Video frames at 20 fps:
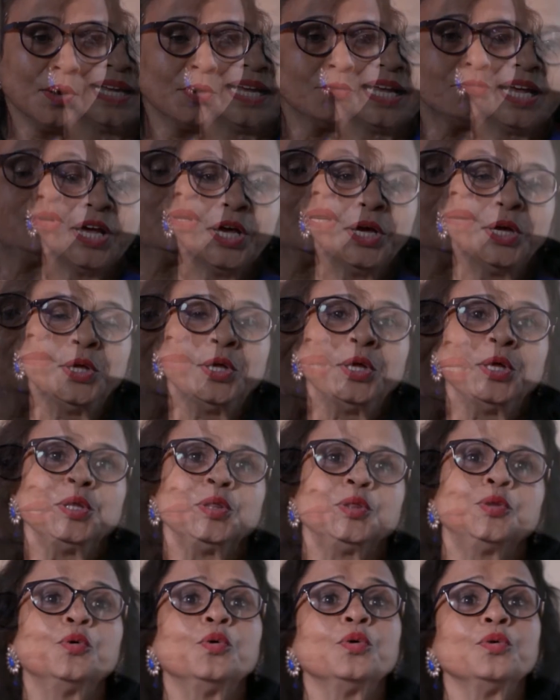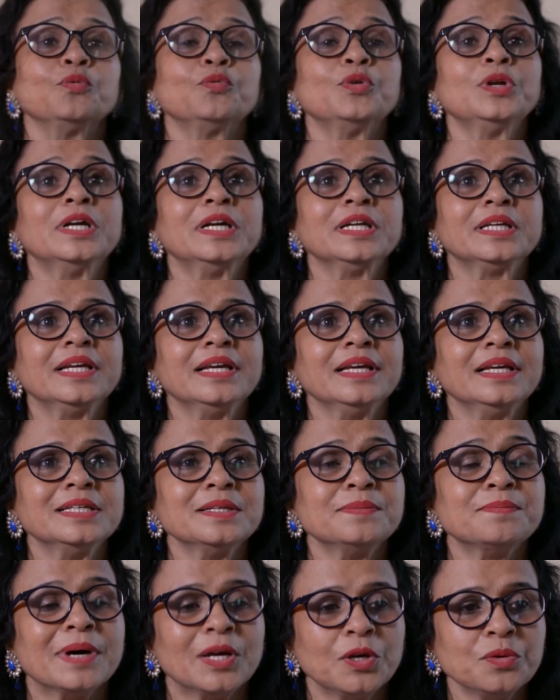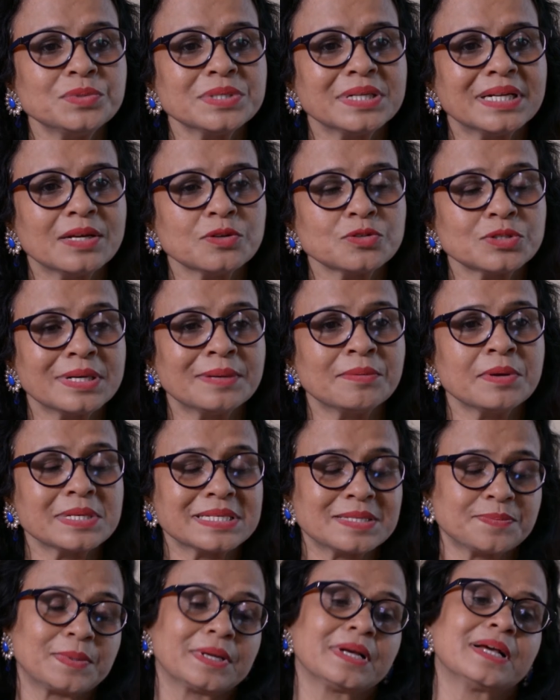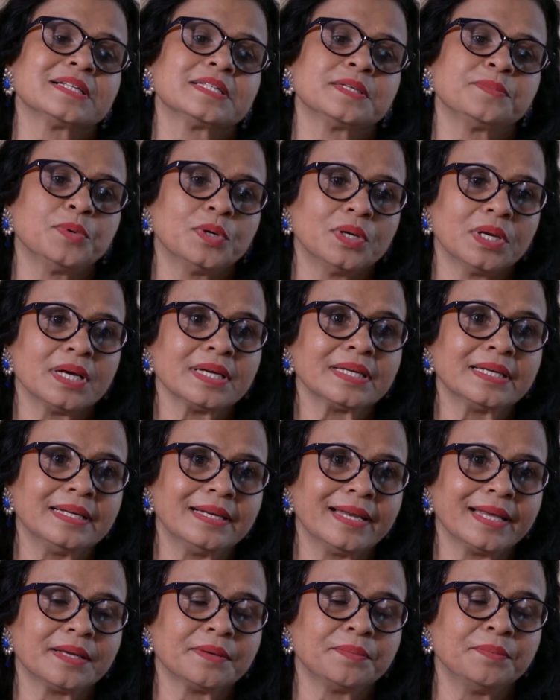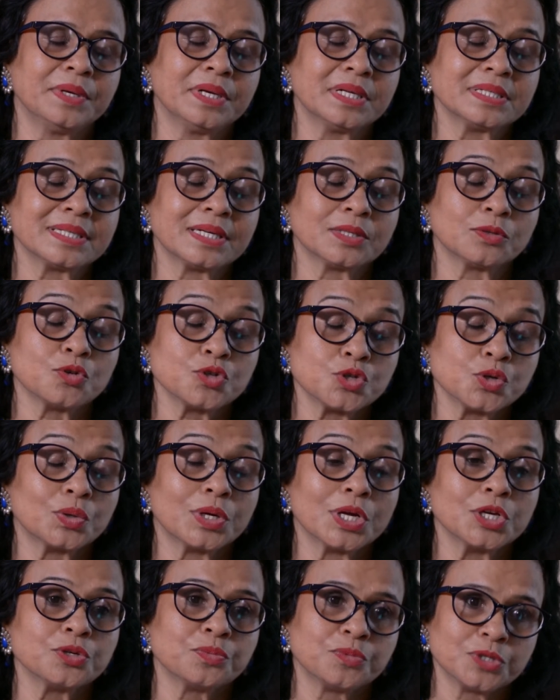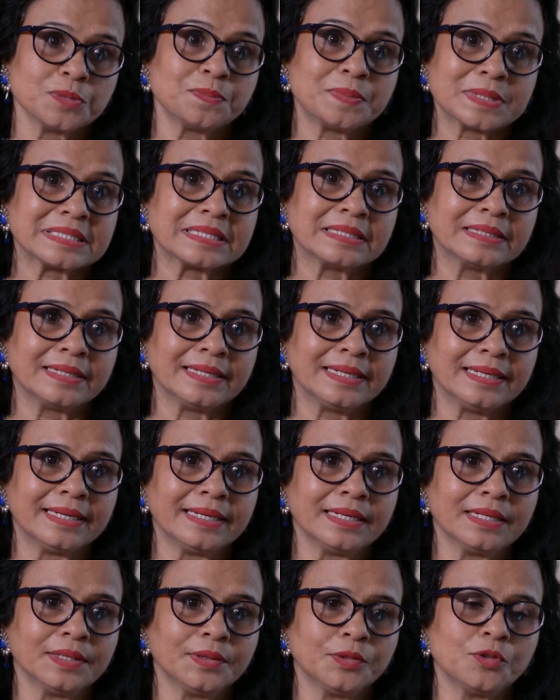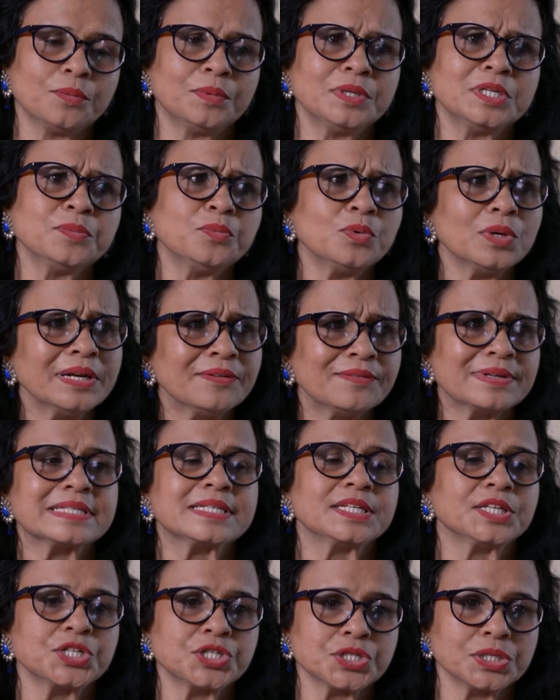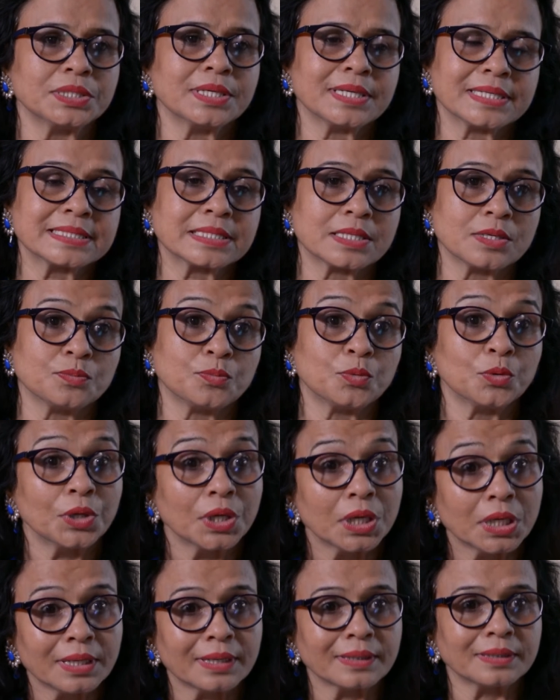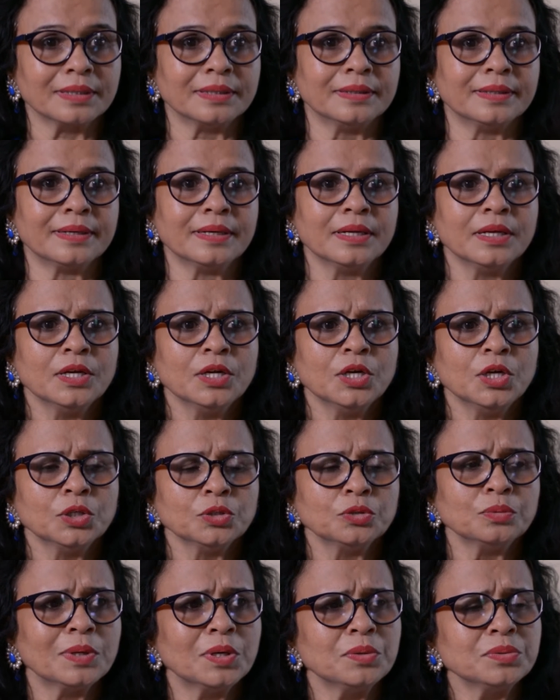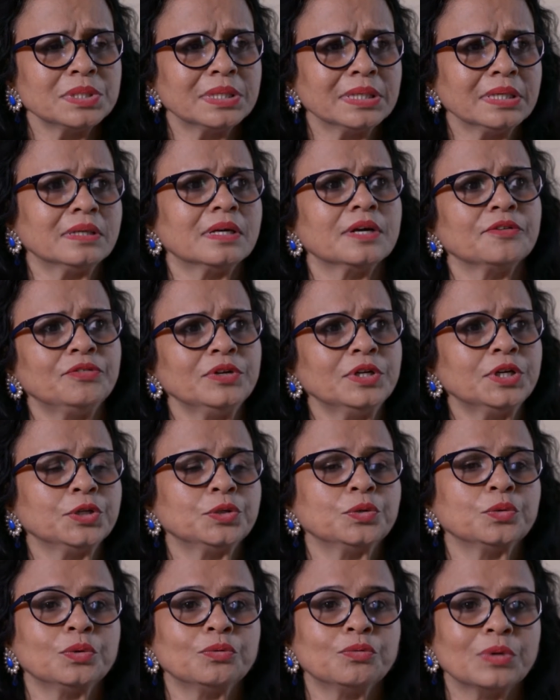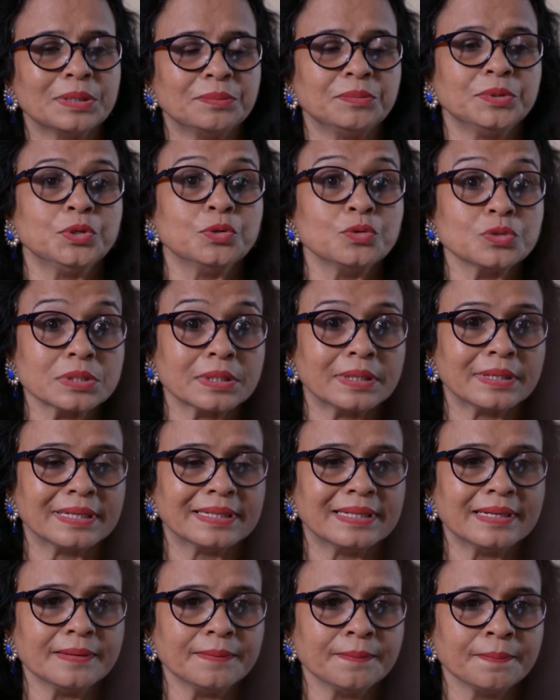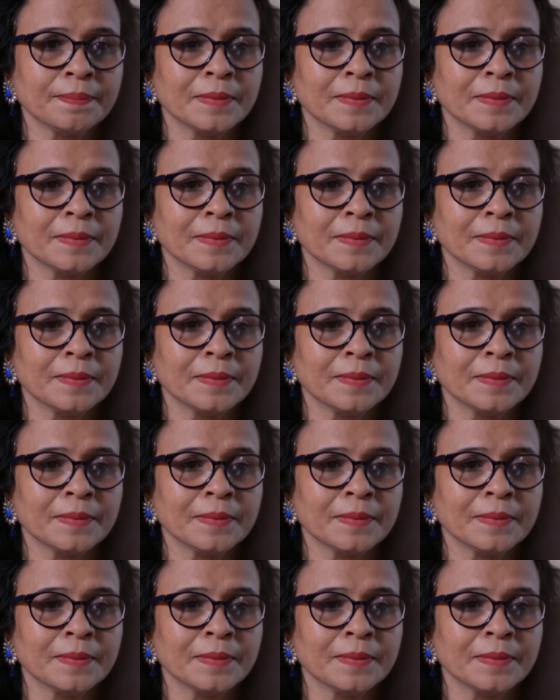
फिर हमने तो वो लड़की जब मालूम चला उसने हमें इस प्रकार से बोला कि लाइक मेरे साथ कुछ हो रहा है जो मुझे पसंद नहीं है तो हमने जब पूरा इन्वेस्टिगेशन किया इसकी पूरे एरिया के अंदर तो मालूम चला कि काफ़ी लड़कियों को वो आदमी यूज़ कर रहा था